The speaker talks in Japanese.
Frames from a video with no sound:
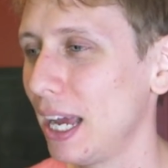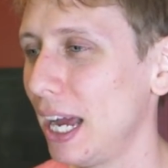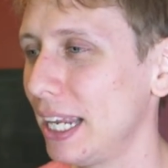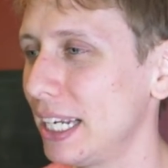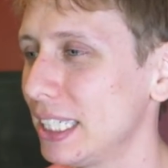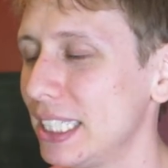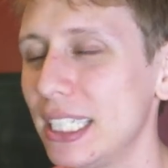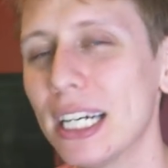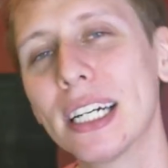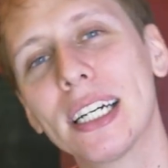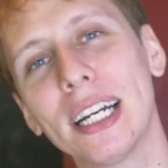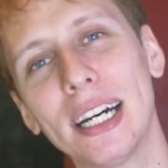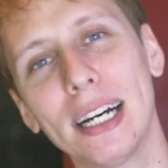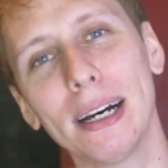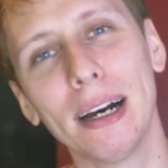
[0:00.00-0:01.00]
話しなが
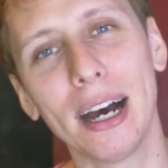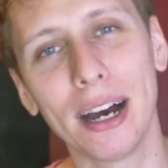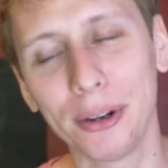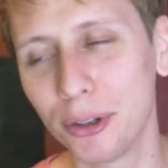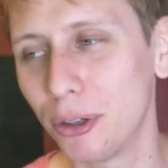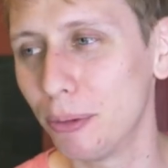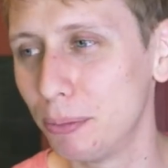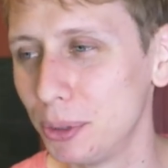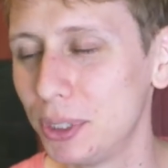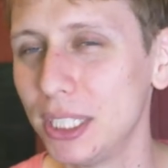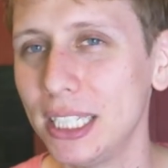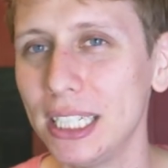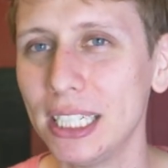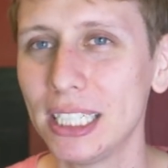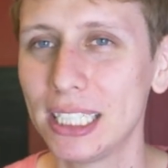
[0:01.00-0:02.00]
らあの無
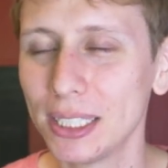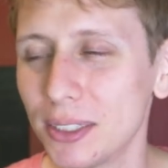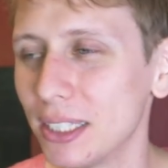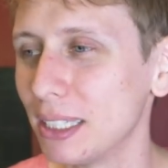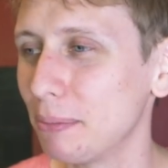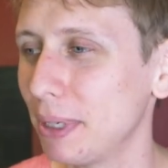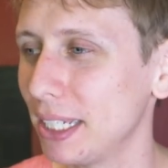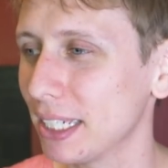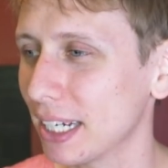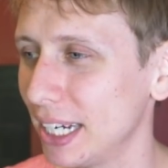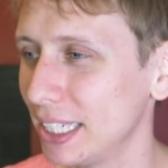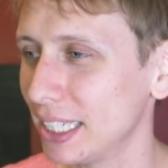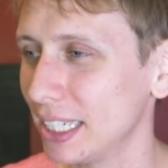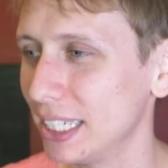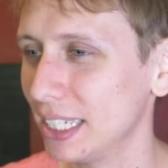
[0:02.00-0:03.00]
事にシドニーまで
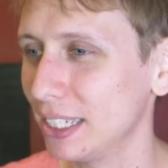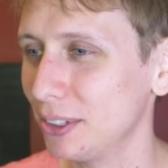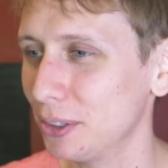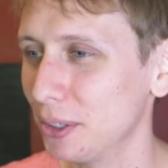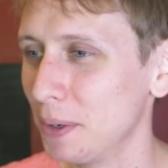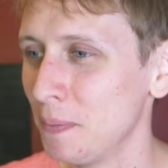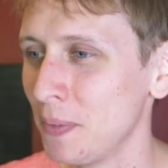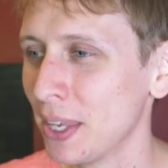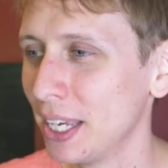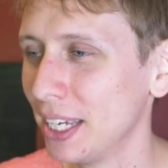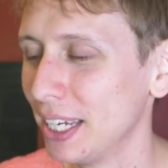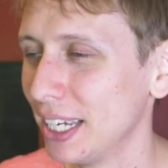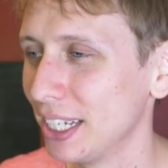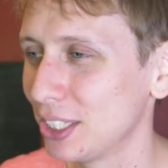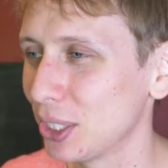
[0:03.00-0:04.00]
帰ったんだけど
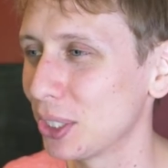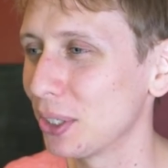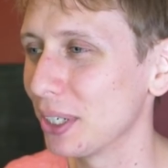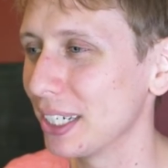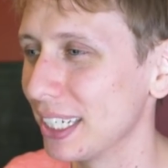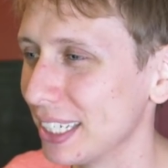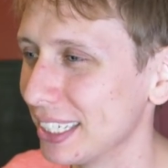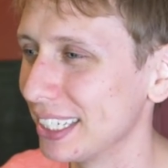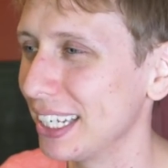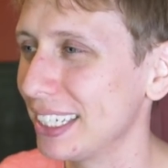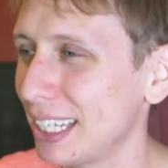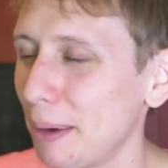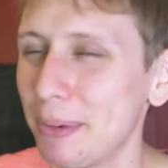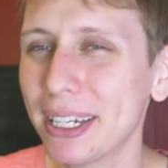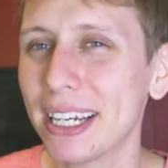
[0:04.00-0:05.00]
ちょっと
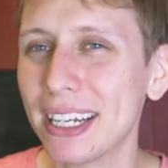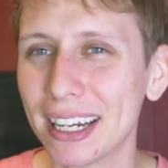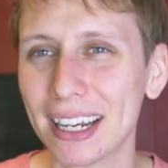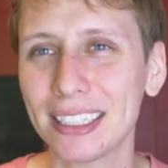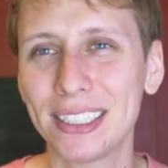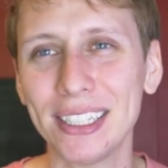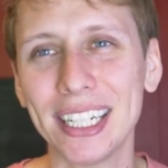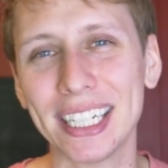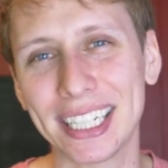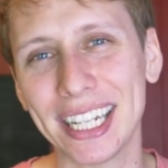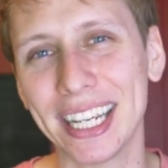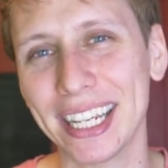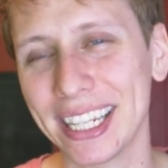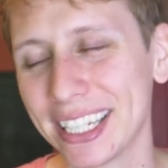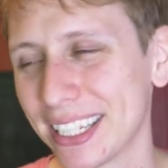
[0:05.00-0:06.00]
旅が長すぎ
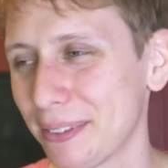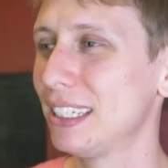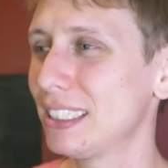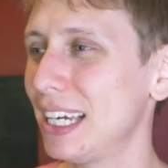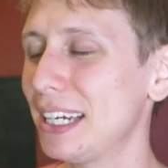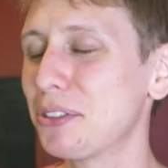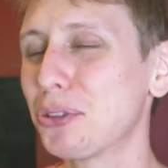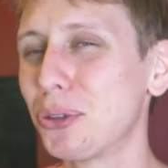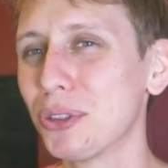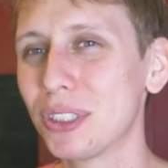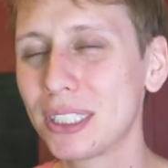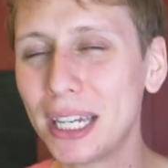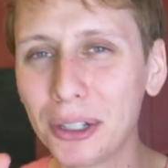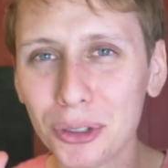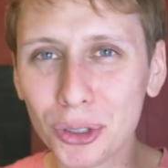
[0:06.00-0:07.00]
て最後の
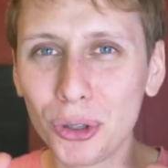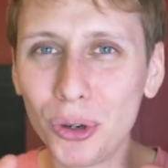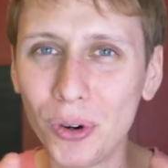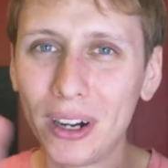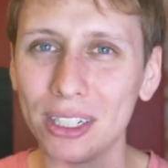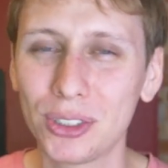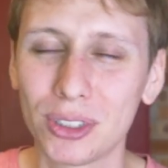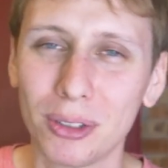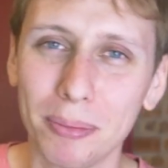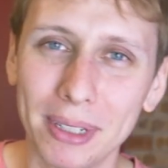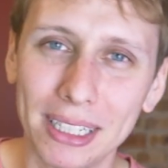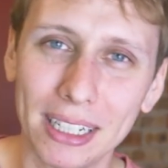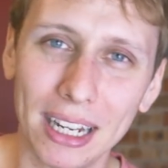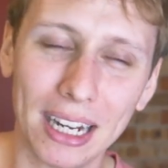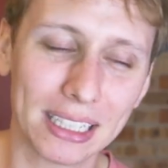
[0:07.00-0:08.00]
最後の方はちょっと
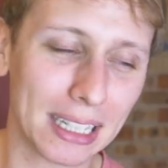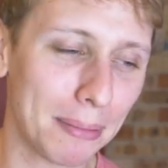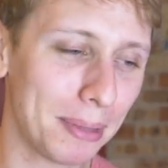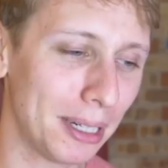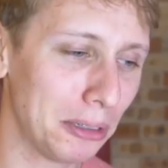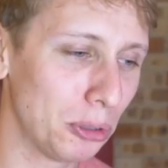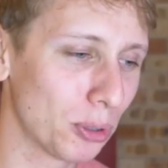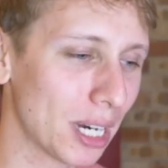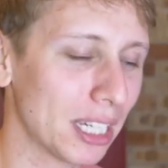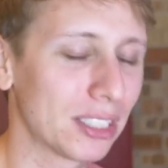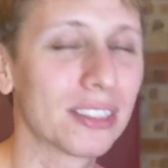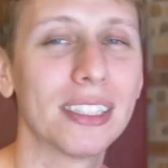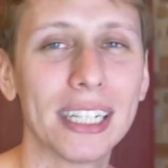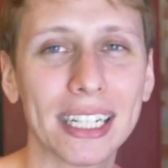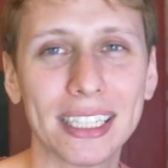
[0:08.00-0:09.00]
みんな頭おか
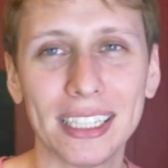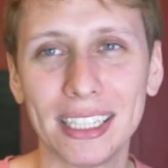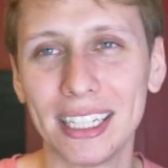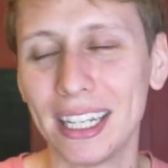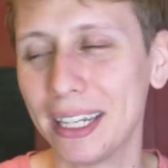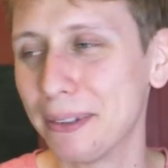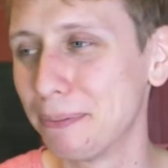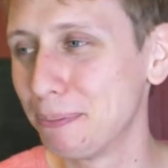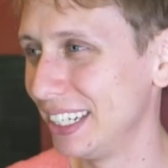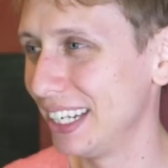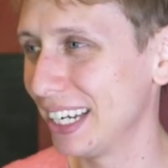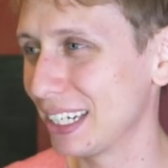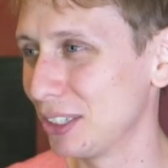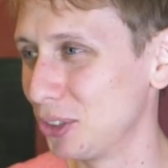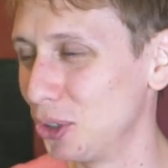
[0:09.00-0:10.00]
しくなってて
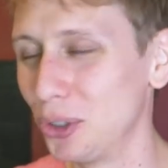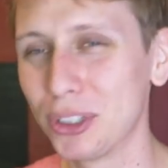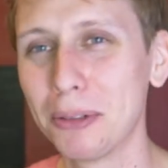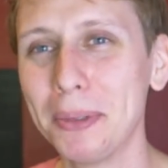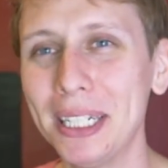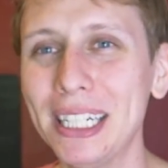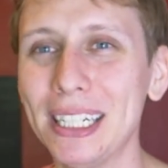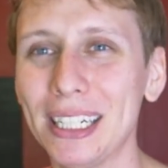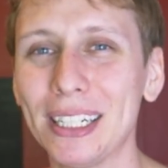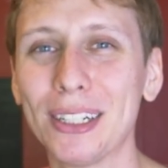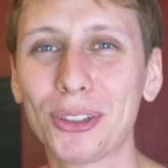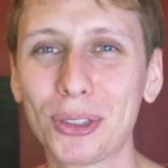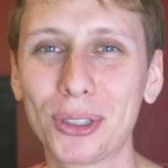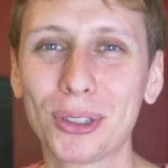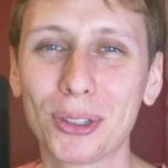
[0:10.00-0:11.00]
なんかどうでもいい
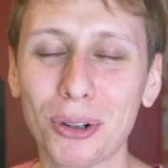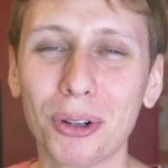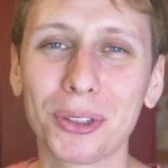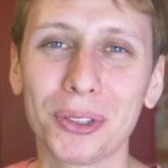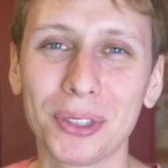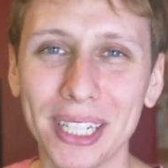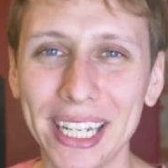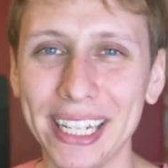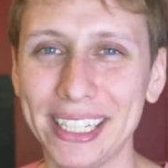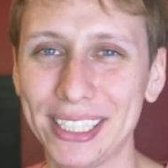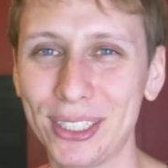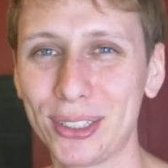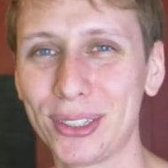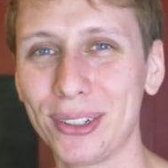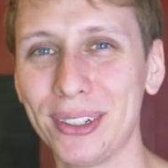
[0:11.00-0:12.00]
ことで
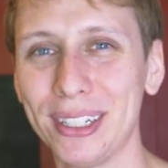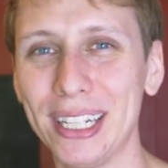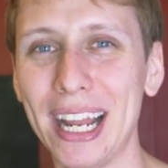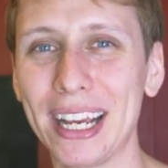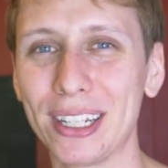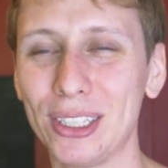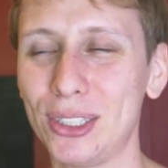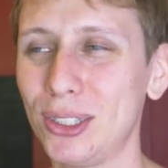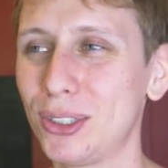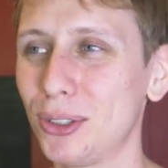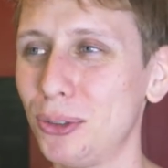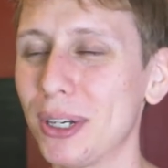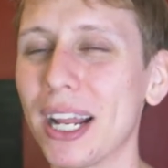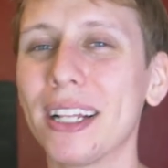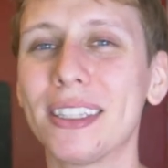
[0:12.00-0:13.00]
ちょっとなんかずっ
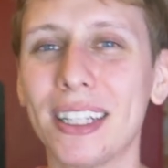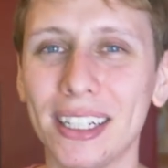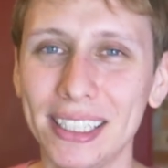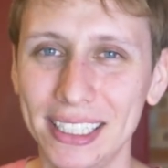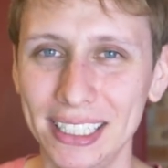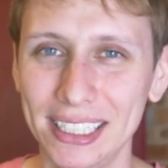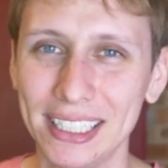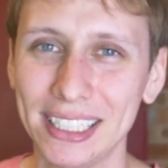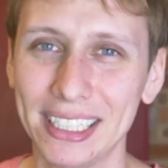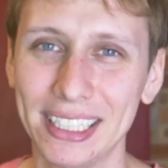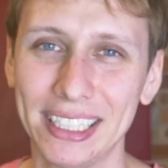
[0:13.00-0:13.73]
と笑ったり